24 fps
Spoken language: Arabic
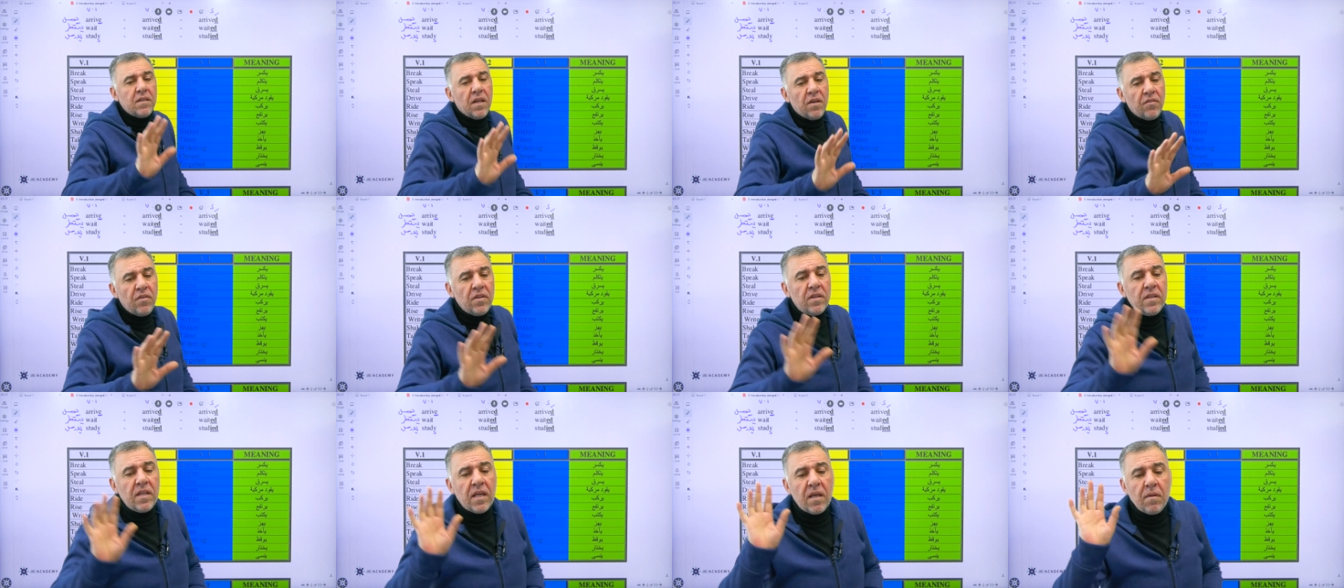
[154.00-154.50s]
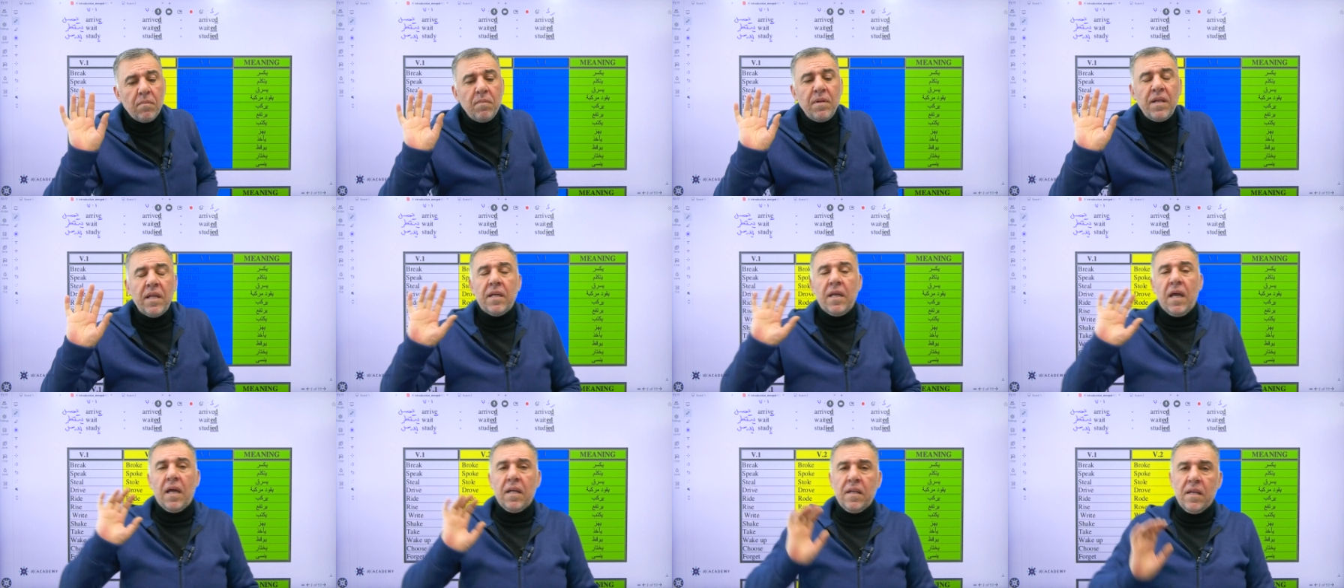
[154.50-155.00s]
دراستنا قبل ما
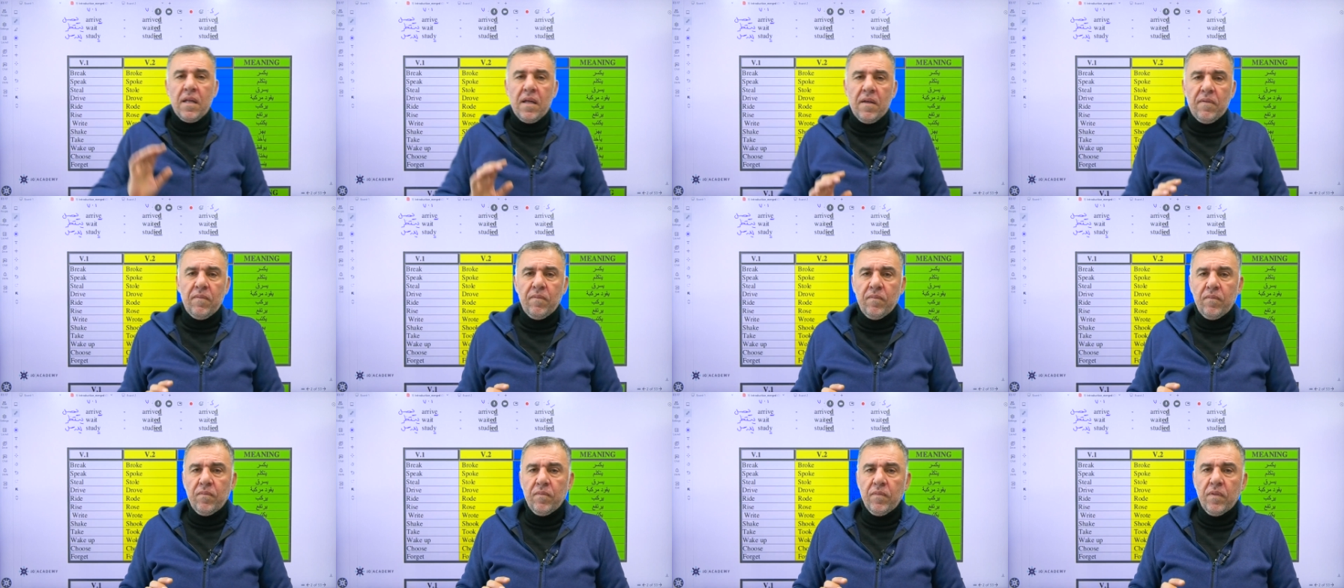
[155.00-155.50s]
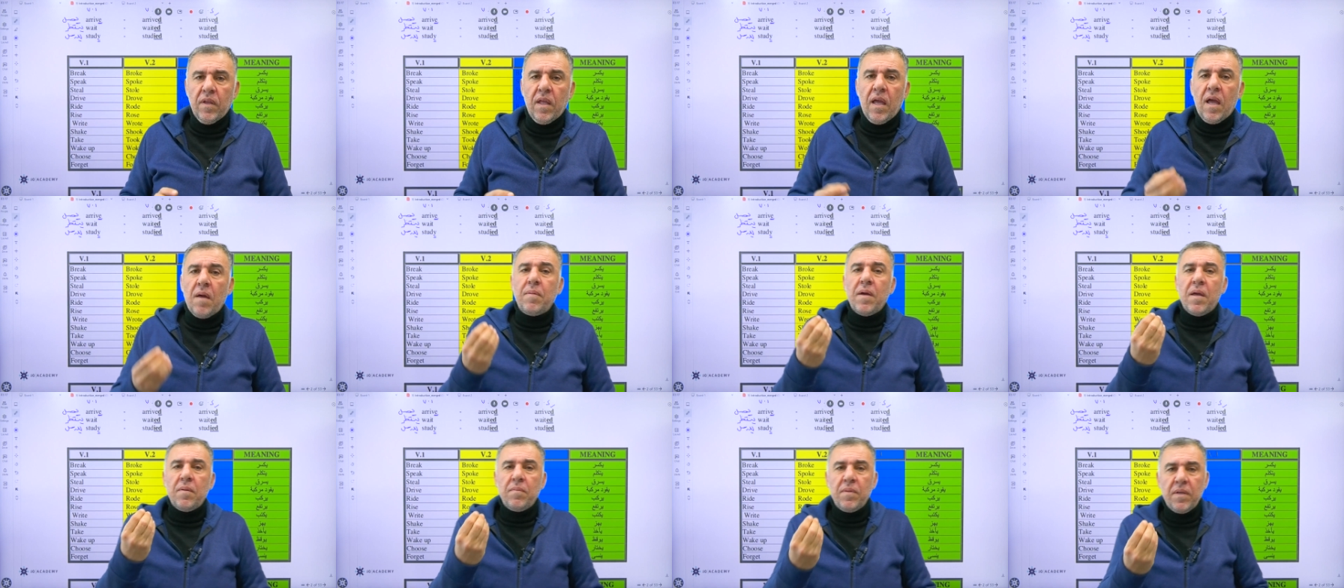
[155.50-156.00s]
نحكي عنها
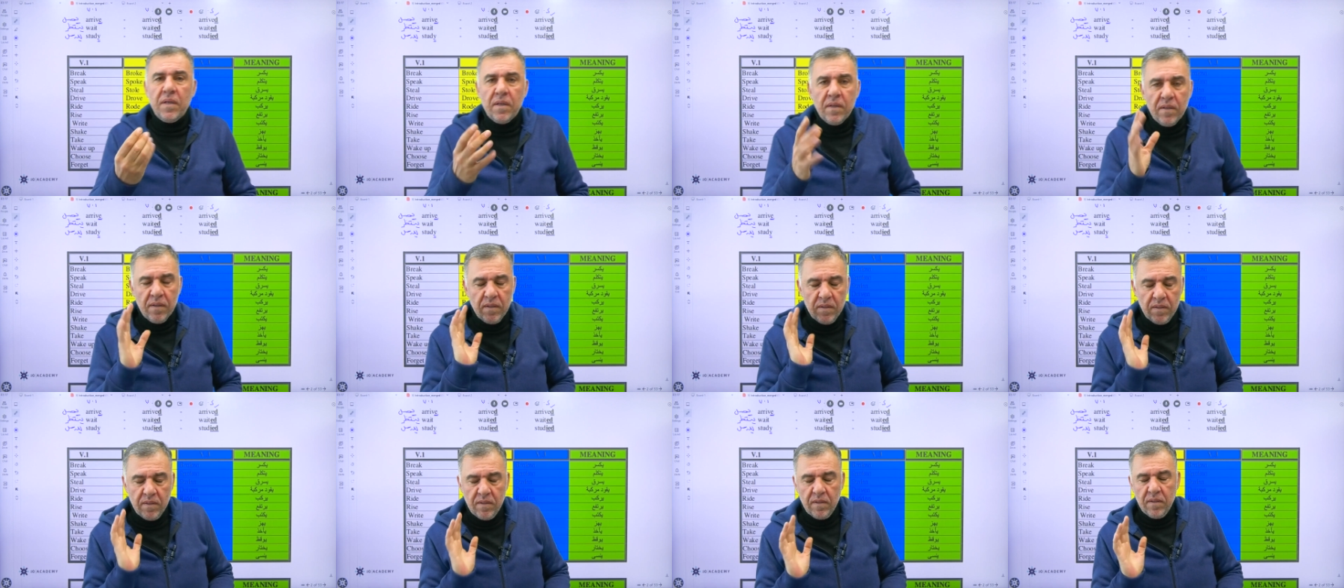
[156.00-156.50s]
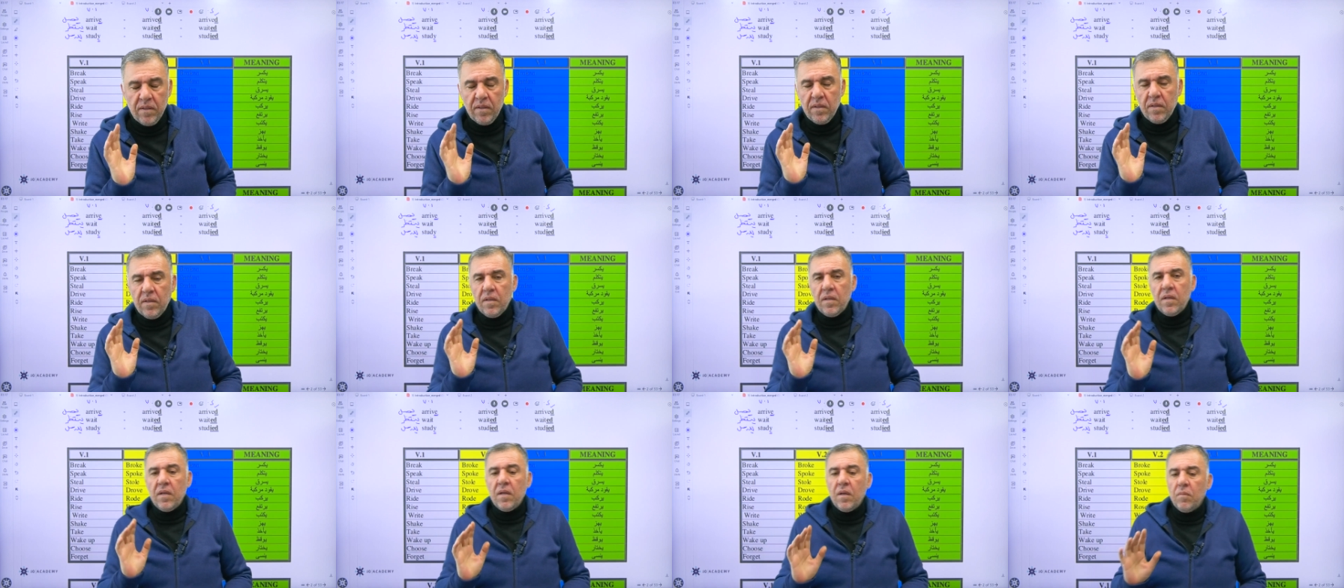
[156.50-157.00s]
حبايبي
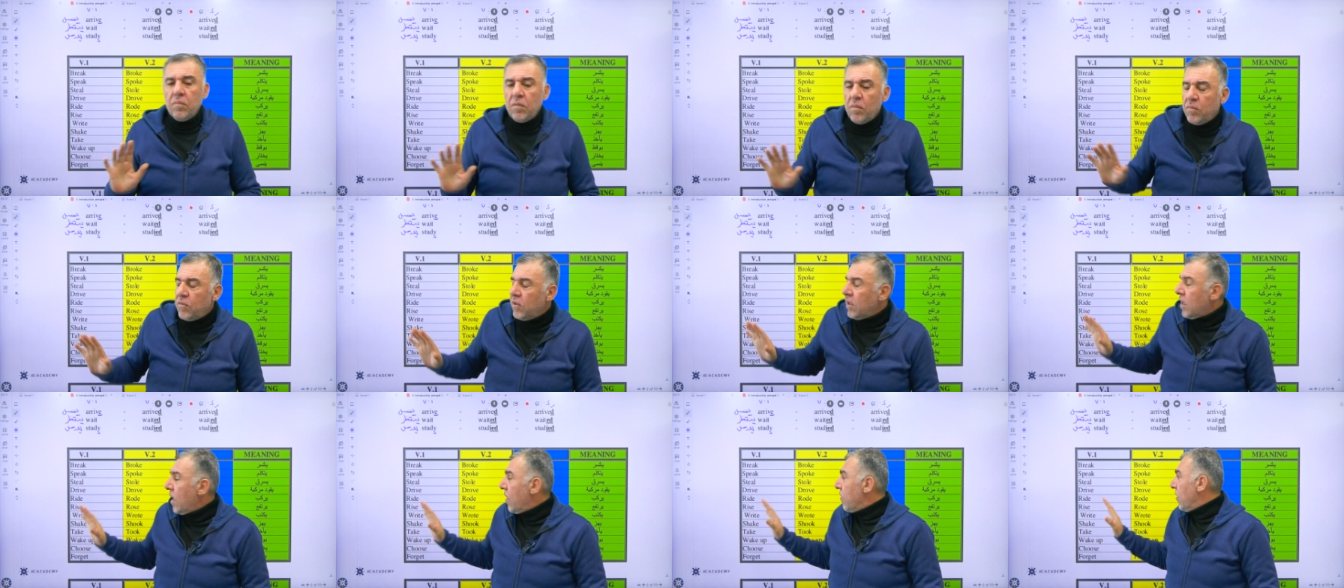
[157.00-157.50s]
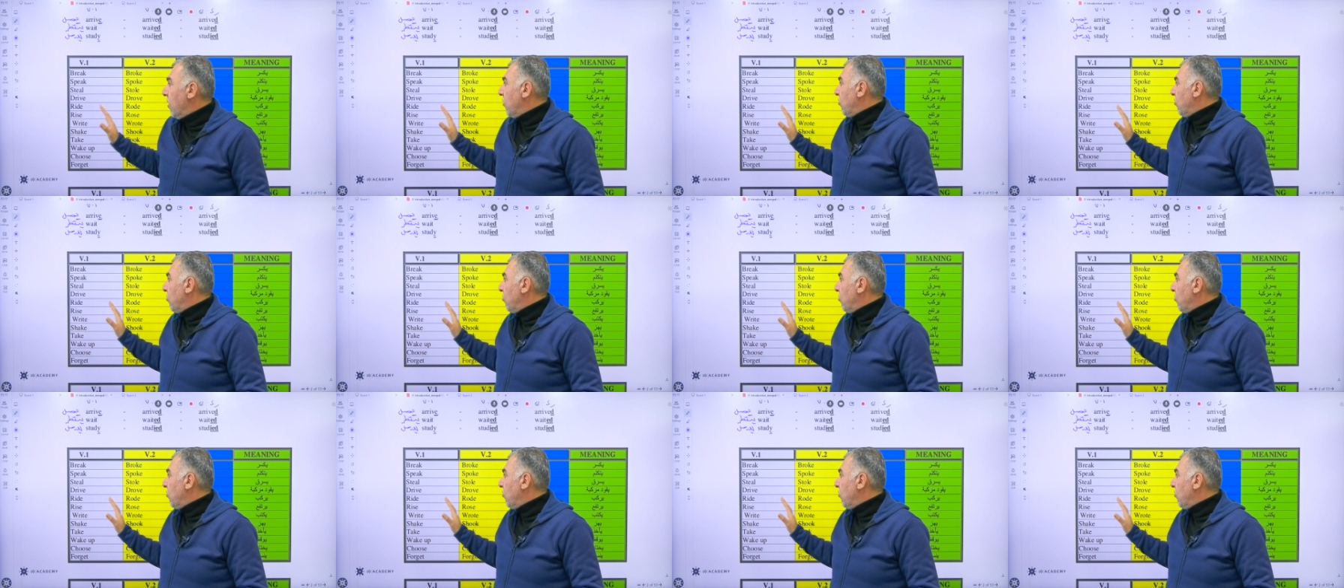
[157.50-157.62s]
تمسك هذا